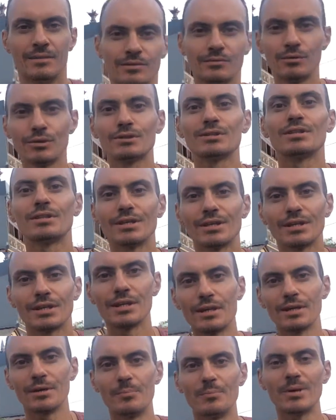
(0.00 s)
Ну вот,
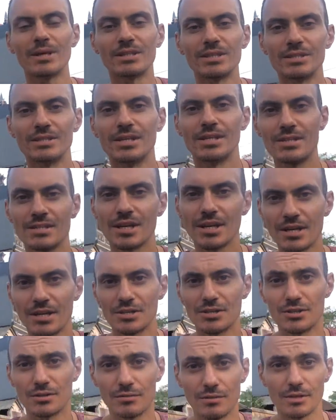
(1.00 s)
э, пятый день
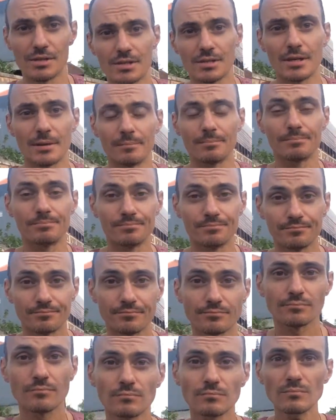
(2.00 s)
заканчивается.
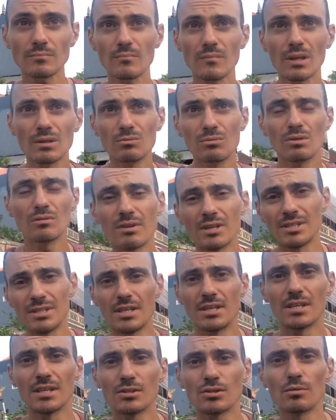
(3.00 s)
Ну,
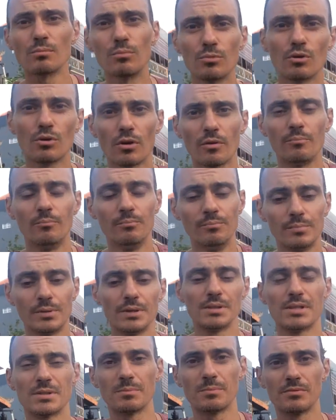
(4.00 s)
новостей не особо много. В
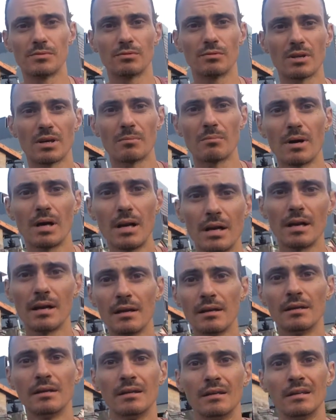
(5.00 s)
принципе, все нормально.
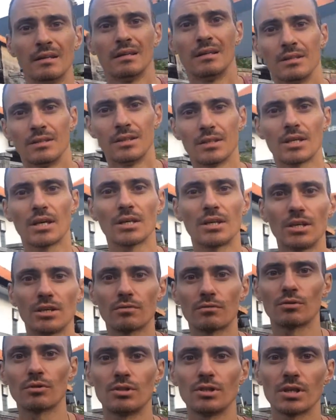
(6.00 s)
Никаких
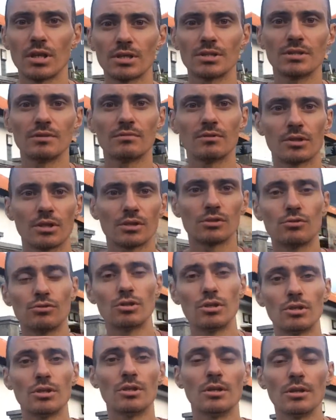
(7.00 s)
вроде негативных
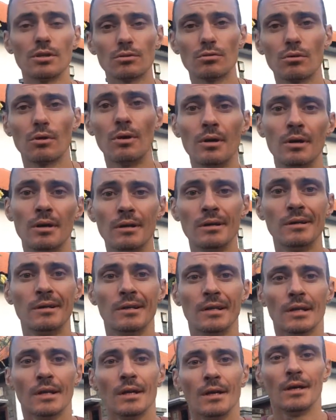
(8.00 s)
ощущений нету.
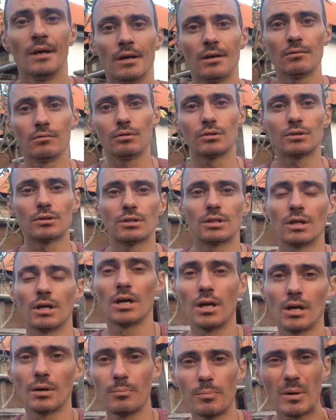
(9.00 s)
Вот,
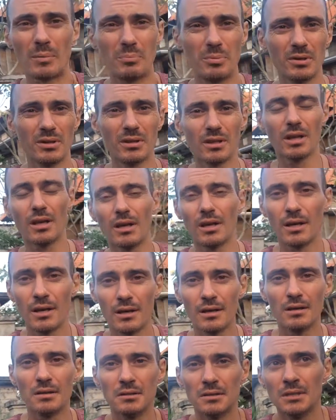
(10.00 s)
а попил
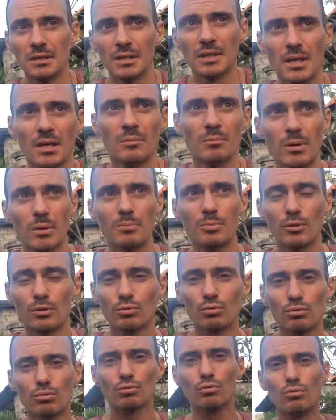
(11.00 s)
попил
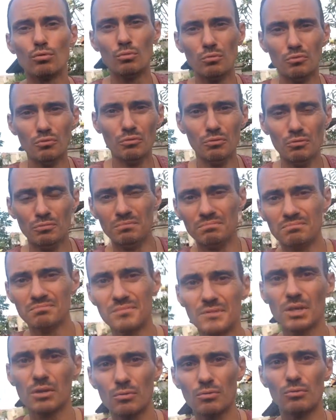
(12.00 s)
куркуму,
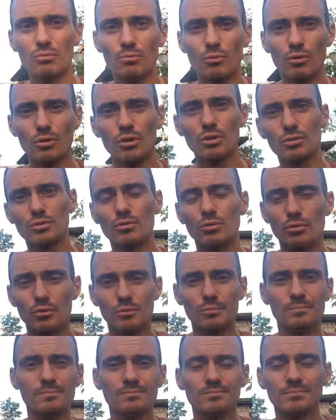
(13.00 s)
такую
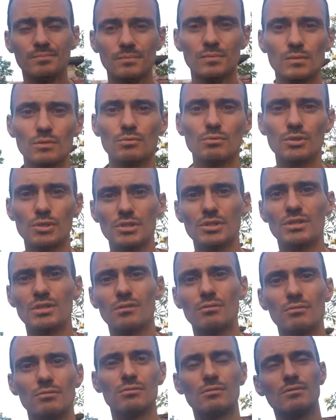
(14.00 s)
молотую, ну
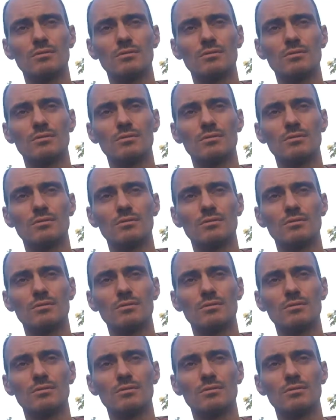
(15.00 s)
чисто вот